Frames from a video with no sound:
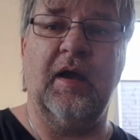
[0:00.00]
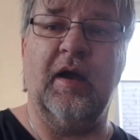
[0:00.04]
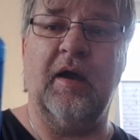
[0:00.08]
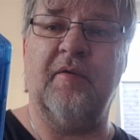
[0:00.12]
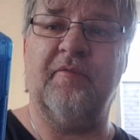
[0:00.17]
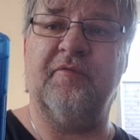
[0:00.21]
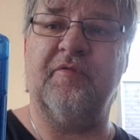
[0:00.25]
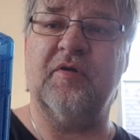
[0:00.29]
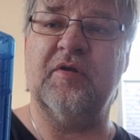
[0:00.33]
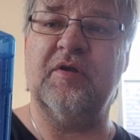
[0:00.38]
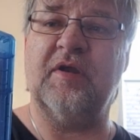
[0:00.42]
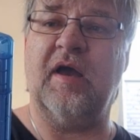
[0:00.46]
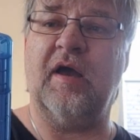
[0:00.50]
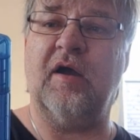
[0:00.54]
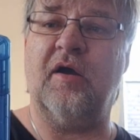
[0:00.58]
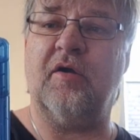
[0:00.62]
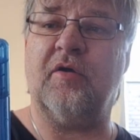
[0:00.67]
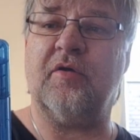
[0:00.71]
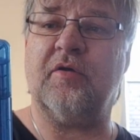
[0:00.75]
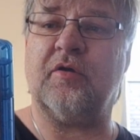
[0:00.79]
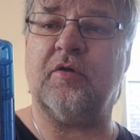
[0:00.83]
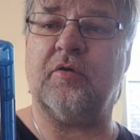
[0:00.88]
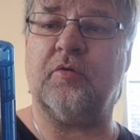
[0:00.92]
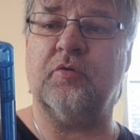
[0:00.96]
obwohl da
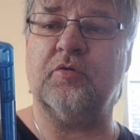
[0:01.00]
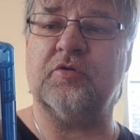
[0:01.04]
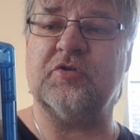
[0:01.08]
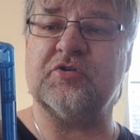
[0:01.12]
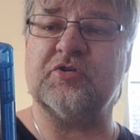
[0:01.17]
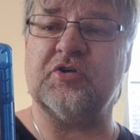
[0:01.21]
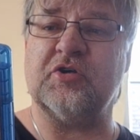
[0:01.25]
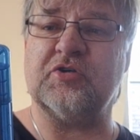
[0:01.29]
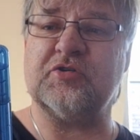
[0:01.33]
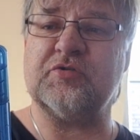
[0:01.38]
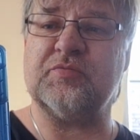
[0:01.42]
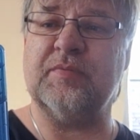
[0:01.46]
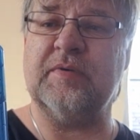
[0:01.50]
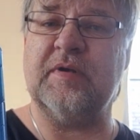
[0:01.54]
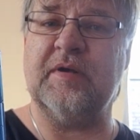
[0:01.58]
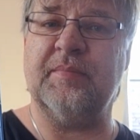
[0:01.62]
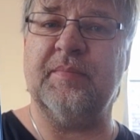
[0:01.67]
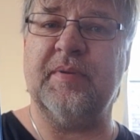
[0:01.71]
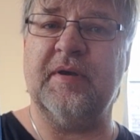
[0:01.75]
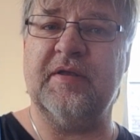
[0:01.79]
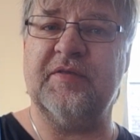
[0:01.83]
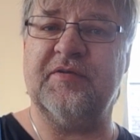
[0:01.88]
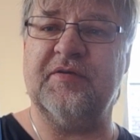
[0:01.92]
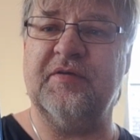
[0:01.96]
auch gute Schauspieler
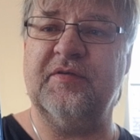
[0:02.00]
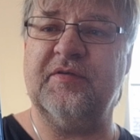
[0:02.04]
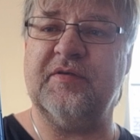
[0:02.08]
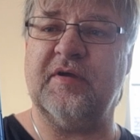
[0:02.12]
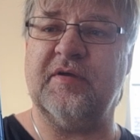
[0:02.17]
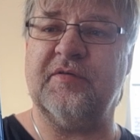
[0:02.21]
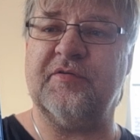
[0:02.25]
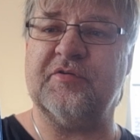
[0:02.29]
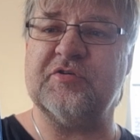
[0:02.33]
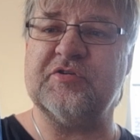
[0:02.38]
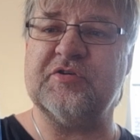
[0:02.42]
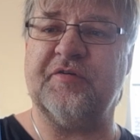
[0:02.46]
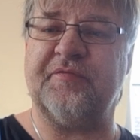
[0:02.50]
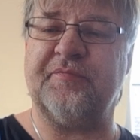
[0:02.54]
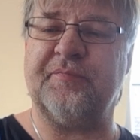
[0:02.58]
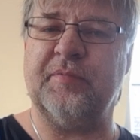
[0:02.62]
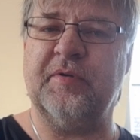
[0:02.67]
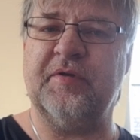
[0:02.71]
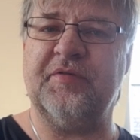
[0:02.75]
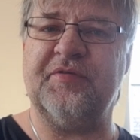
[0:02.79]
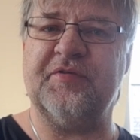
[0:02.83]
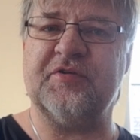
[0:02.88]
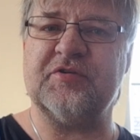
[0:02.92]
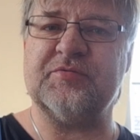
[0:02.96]
dabei sind. Also Jeff
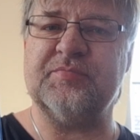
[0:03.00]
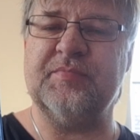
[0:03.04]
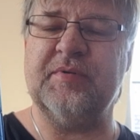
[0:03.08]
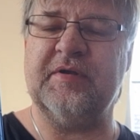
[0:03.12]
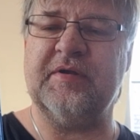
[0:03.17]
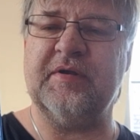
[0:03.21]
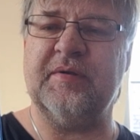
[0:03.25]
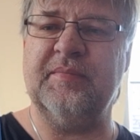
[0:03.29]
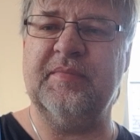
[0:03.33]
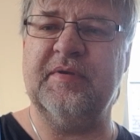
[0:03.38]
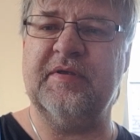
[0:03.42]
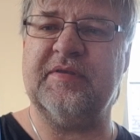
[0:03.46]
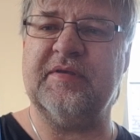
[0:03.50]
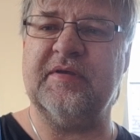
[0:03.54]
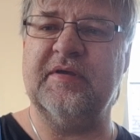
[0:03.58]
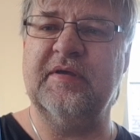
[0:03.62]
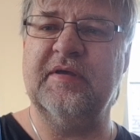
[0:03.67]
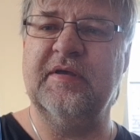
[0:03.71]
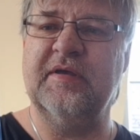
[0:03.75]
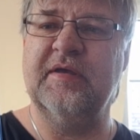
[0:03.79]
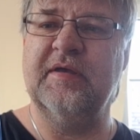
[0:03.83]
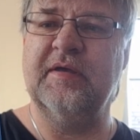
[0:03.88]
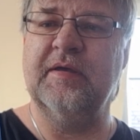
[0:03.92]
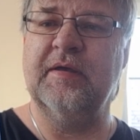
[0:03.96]
Bridges spielt da mit,
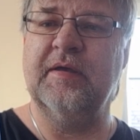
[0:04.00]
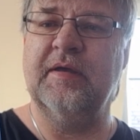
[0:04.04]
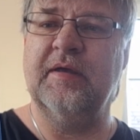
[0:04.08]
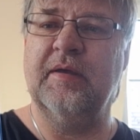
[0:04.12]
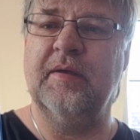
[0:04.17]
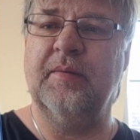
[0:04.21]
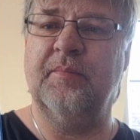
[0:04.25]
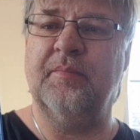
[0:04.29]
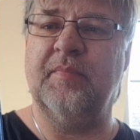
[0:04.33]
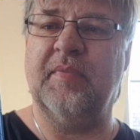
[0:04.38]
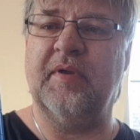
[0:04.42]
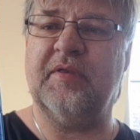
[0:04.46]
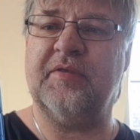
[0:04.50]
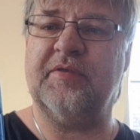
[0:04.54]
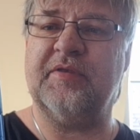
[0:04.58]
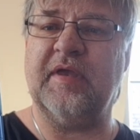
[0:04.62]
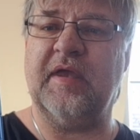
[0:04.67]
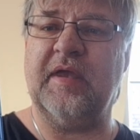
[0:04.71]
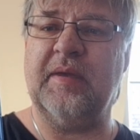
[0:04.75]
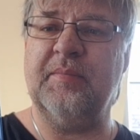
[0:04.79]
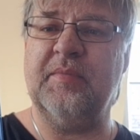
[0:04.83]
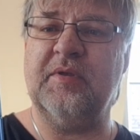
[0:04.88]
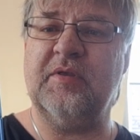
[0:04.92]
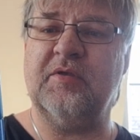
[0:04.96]
mit
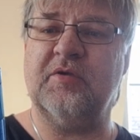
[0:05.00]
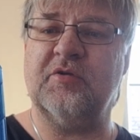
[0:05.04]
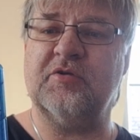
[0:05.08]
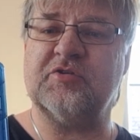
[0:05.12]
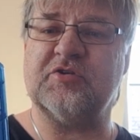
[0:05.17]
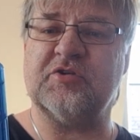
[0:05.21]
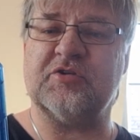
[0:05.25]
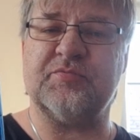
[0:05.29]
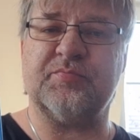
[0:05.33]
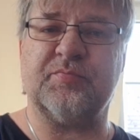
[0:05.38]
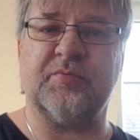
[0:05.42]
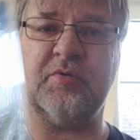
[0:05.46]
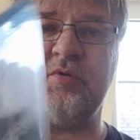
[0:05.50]
Damon und Josh